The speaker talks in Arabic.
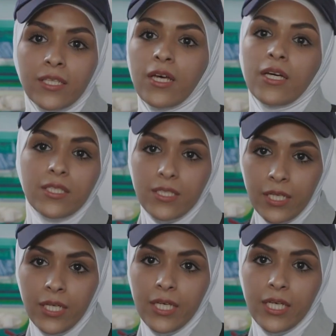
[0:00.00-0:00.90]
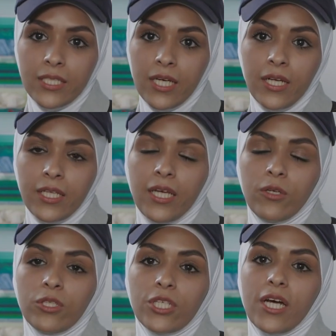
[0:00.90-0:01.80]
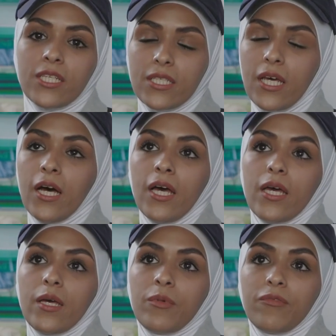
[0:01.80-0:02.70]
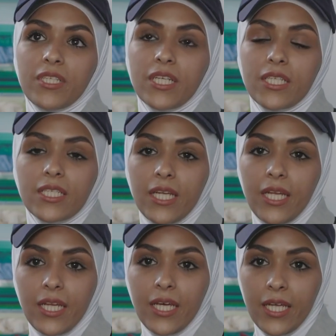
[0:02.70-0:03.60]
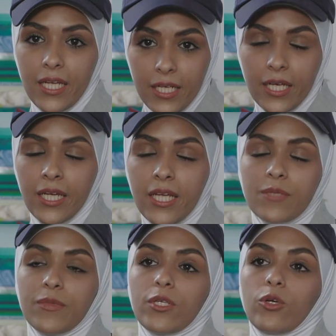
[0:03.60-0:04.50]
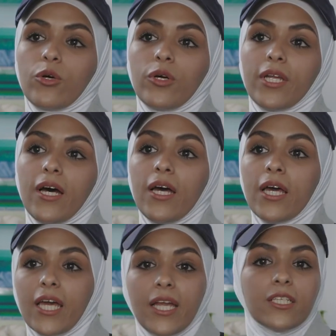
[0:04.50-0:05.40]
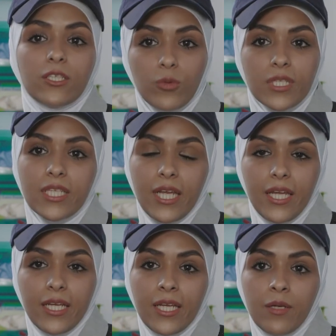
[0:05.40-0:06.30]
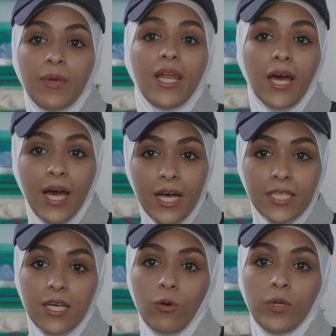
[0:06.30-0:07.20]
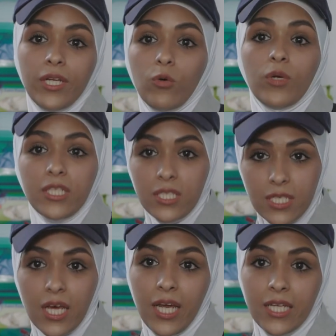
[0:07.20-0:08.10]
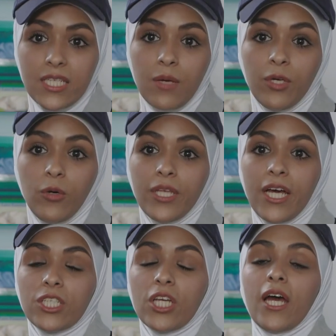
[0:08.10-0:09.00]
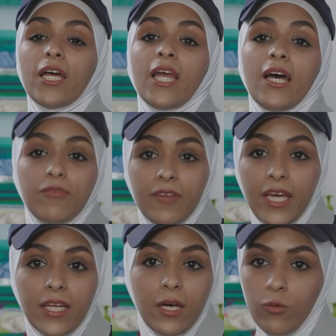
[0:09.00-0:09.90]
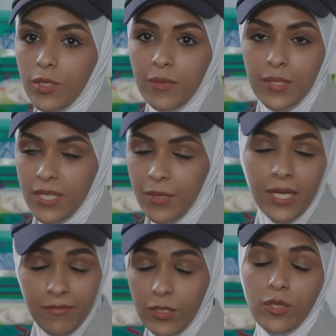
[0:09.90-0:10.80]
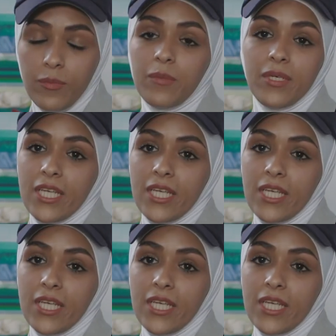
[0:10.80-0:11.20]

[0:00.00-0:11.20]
الضغط اللي تعرض له الجهاز بفترة أزمة الكورونا كانت توصل البلاغات أو اللي هو الاتصال على 911 ل 2000 أو 2800